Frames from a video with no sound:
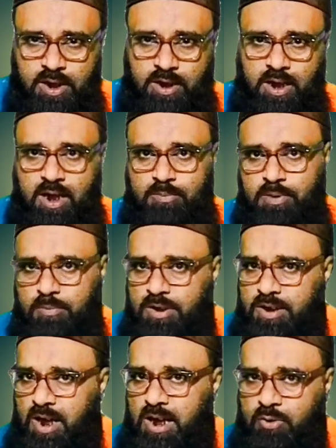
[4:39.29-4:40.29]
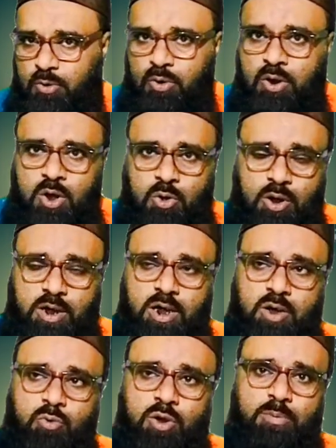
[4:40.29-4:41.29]
एक हाथ में मिठाई हो और
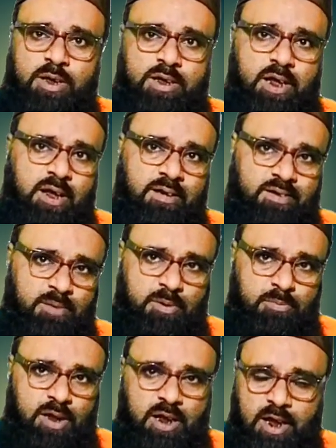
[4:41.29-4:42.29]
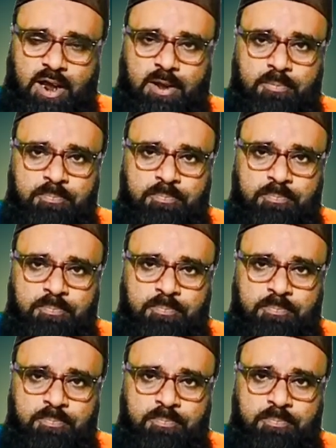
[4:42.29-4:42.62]
अगर कोई बंदा रास्ते में मिले